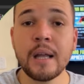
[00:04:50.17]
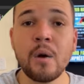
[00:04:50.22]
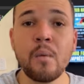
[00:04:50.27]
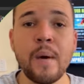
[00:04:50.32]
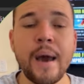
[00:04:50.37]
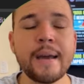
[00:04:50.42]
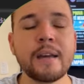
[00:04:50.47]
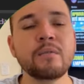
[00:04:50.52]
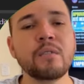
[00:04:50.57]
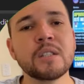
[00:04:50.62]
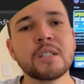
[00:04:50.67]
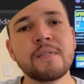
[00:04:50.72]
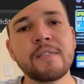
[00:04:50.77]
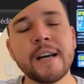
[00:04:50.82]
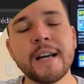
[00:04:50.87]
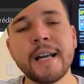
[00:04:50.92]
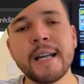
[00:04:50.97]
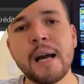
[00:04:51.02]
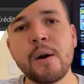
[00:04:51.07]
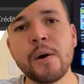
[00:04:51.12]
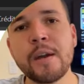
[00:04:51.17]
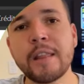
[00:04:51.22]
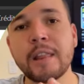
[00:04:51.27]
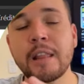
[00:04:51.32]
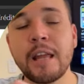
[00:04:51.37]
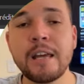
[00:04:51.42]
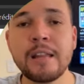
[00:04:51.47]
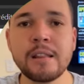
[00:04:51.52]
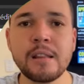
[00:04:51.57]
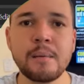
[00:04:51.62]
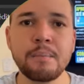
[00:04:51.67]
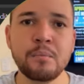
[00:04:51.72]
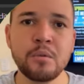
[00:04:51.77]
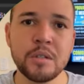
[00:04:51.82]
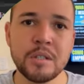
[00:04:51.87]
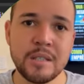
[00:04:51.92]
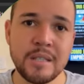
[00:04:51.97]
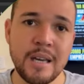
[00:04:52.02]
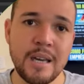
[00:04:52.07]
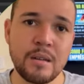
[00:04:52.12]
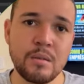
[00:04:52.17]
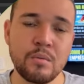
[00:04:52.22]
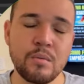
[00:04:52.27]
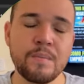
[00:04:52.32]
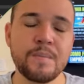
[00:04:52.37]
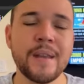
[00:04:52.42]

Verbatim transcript: Não é que você vai ganhar 80%